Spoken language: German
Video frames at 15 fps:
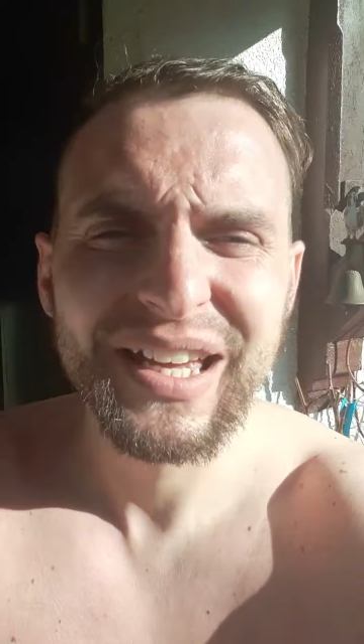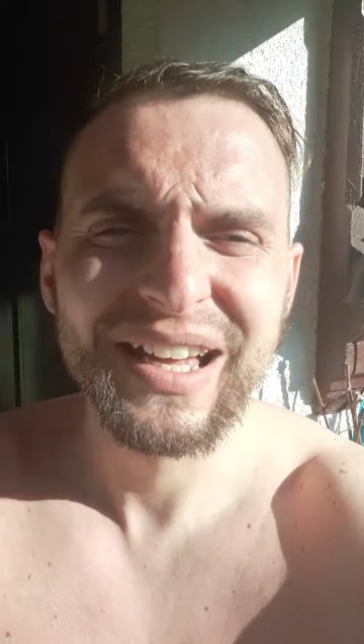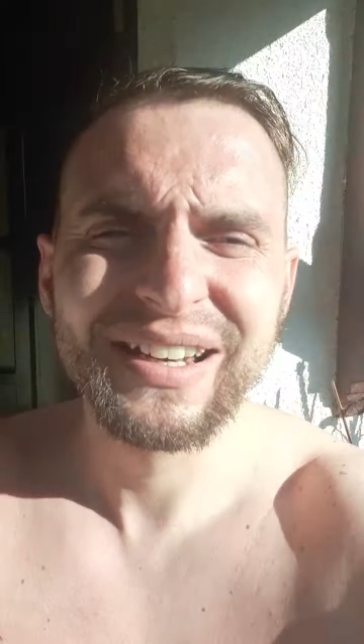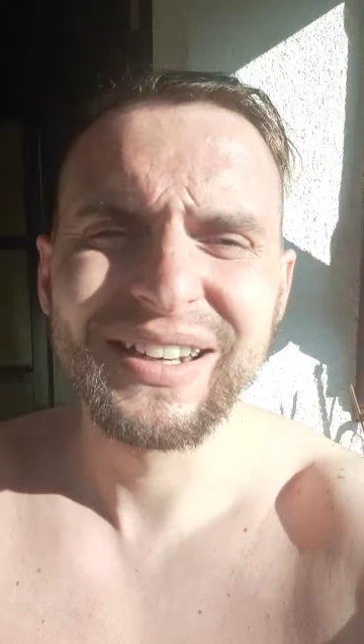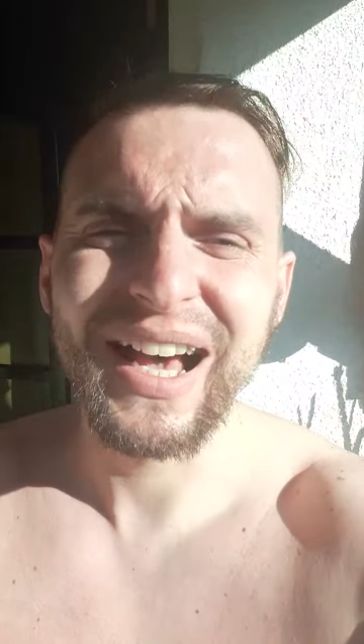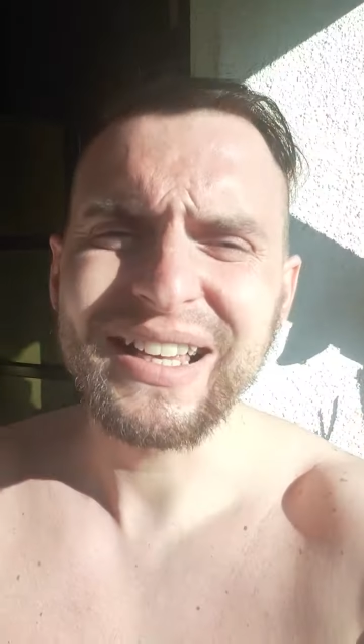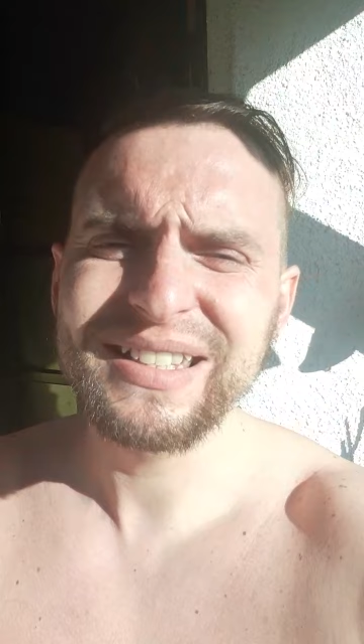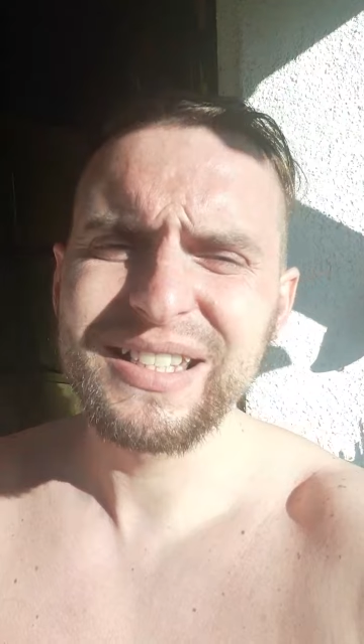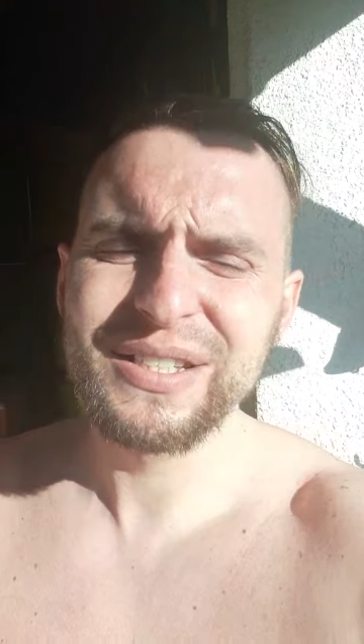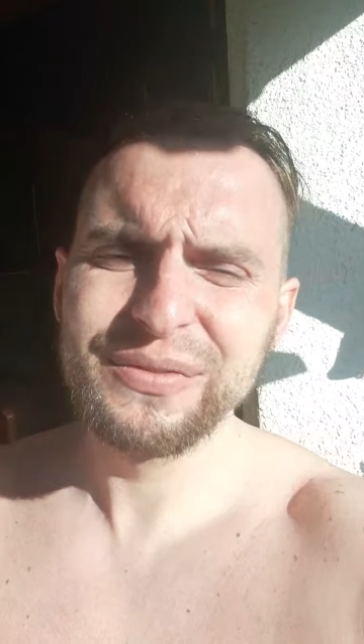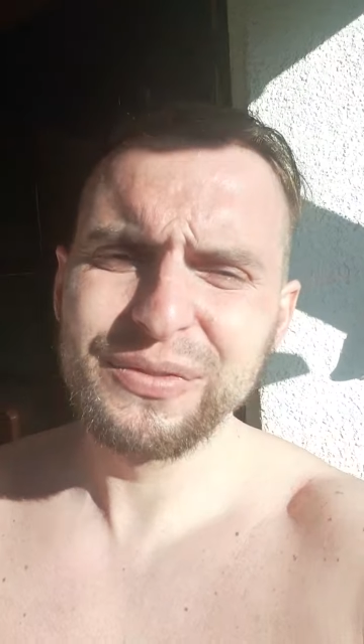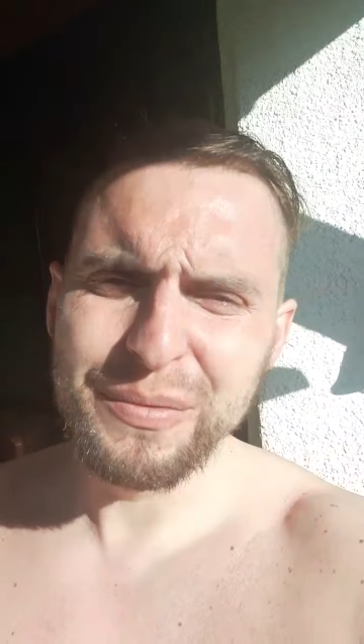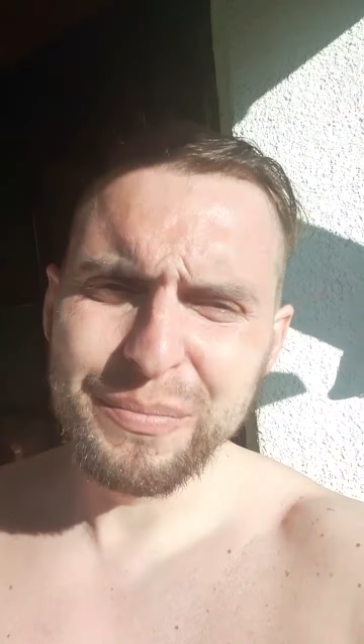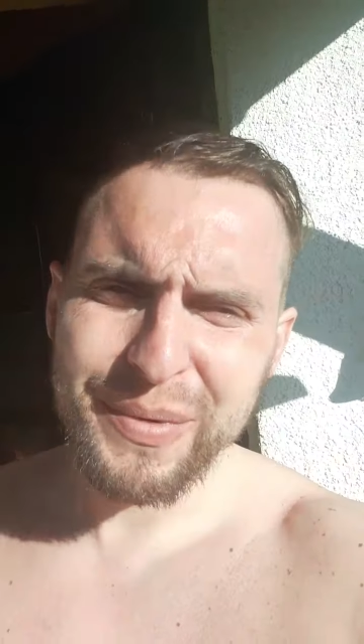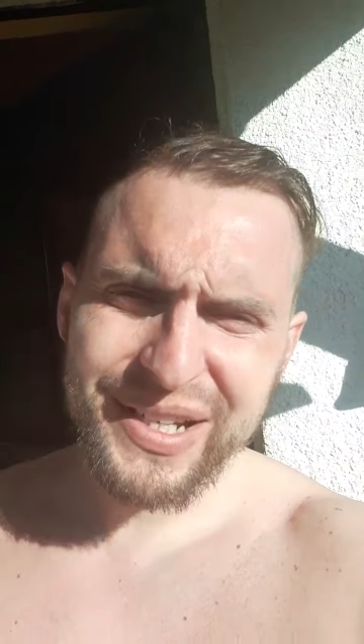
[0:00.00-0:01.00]
Das ist
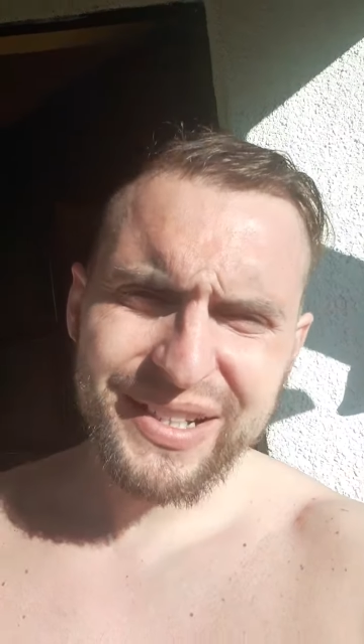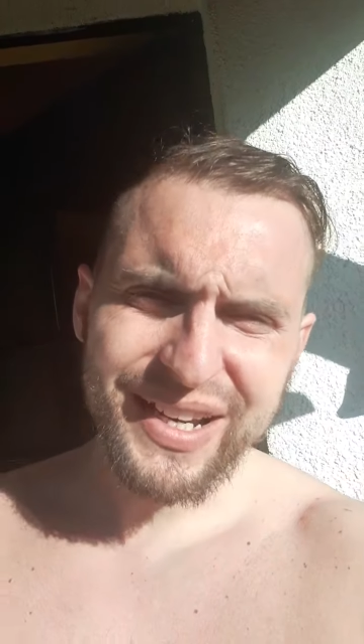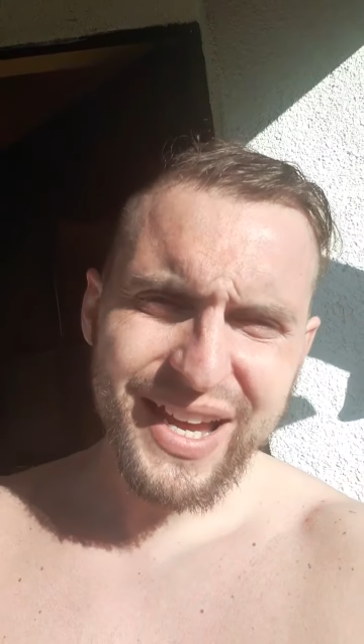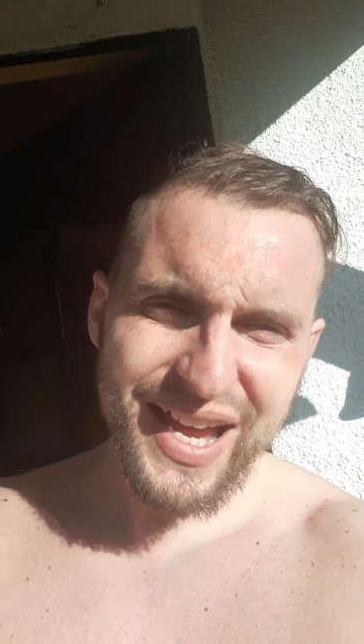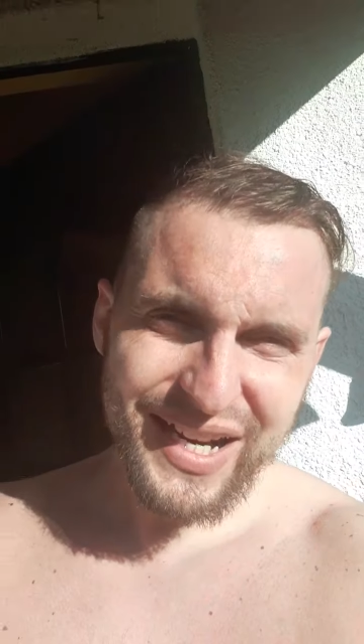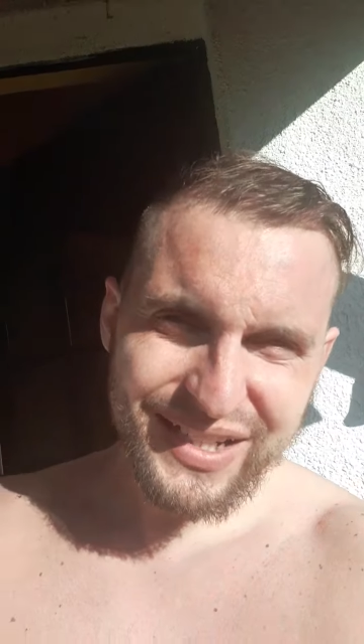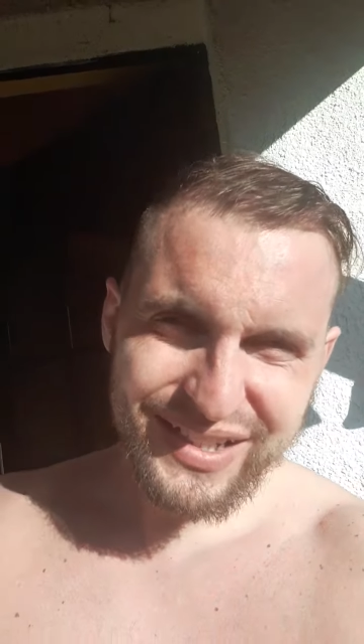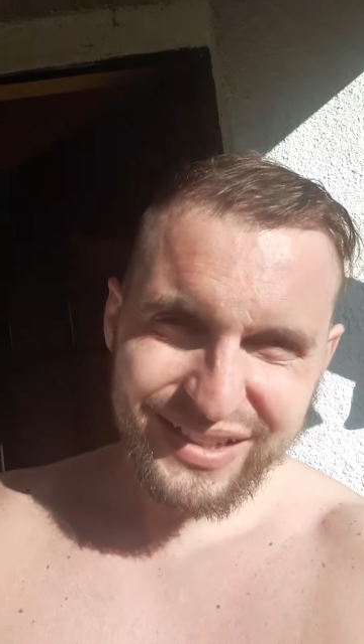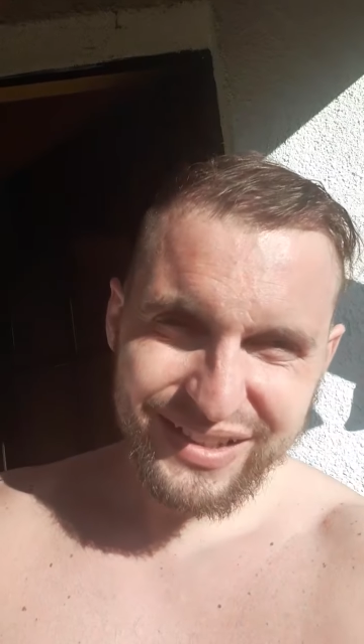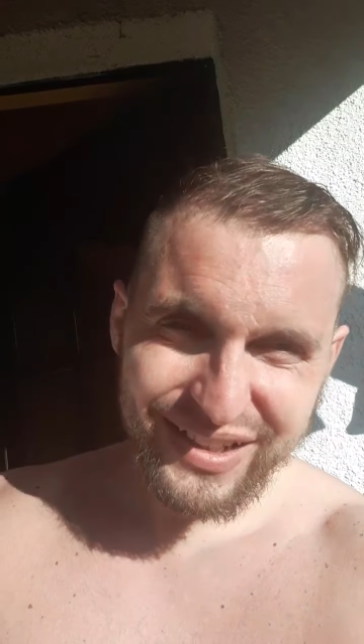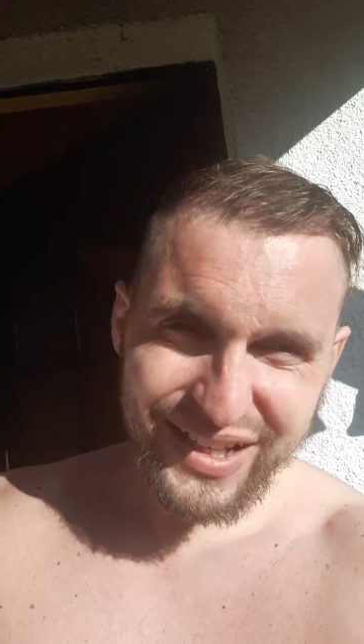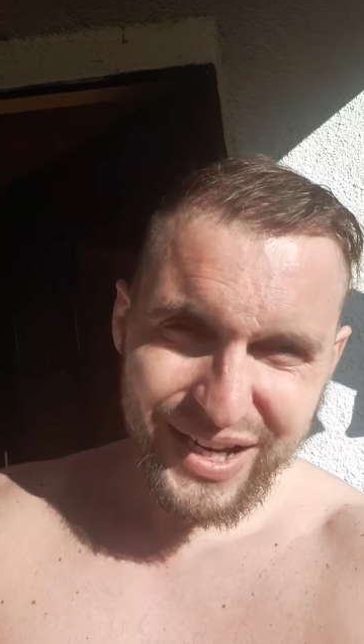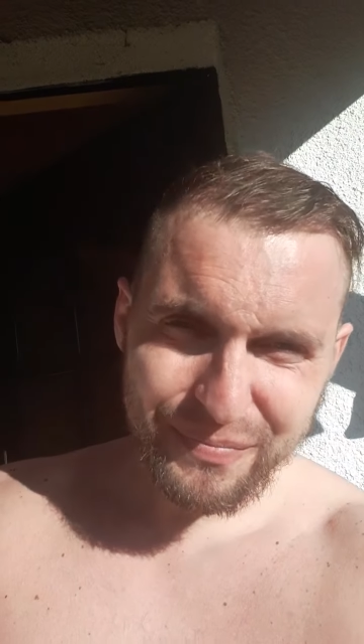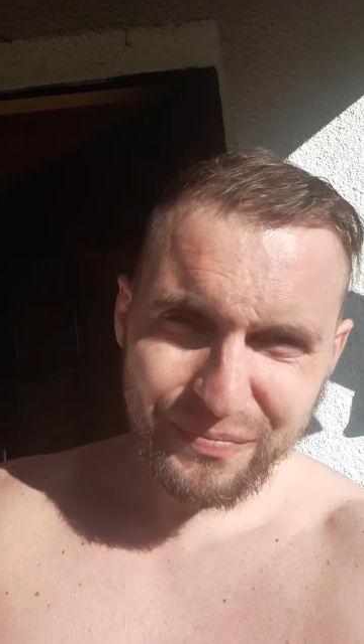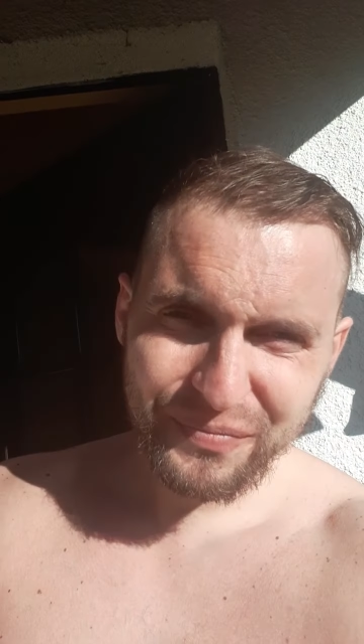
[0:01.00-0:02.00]
für mich echtes
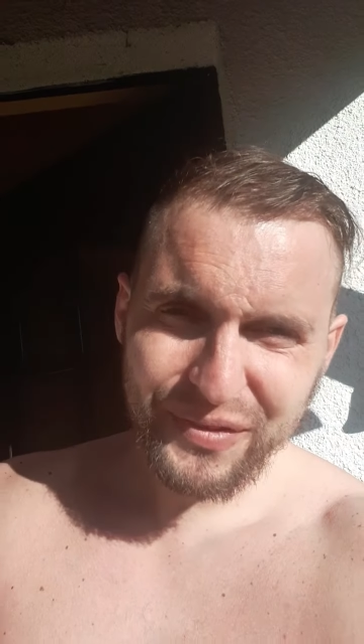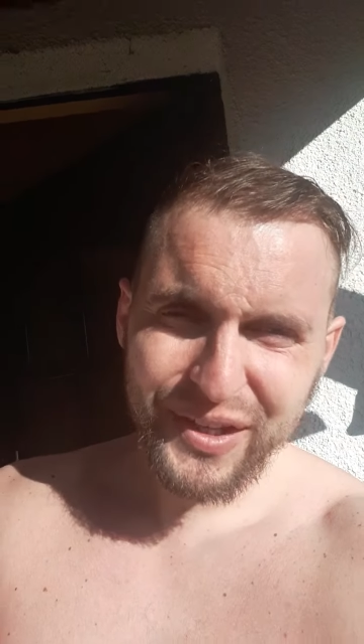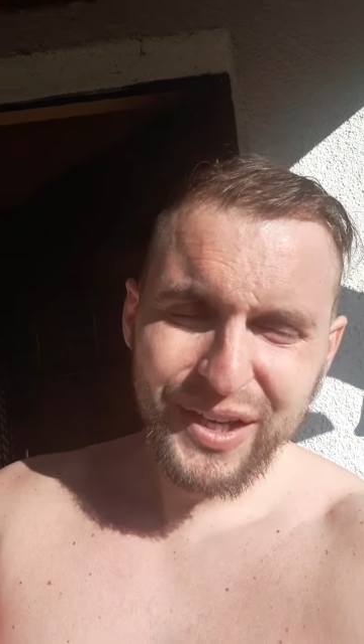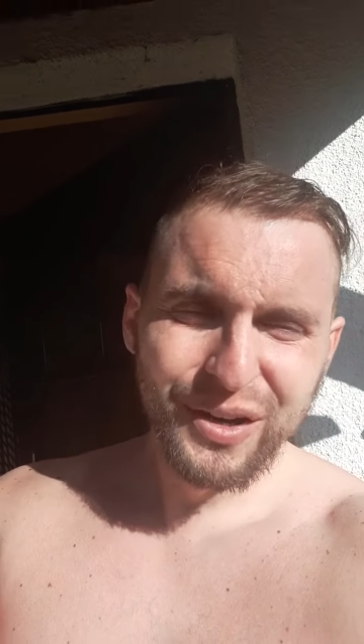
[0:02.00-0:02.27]
Leben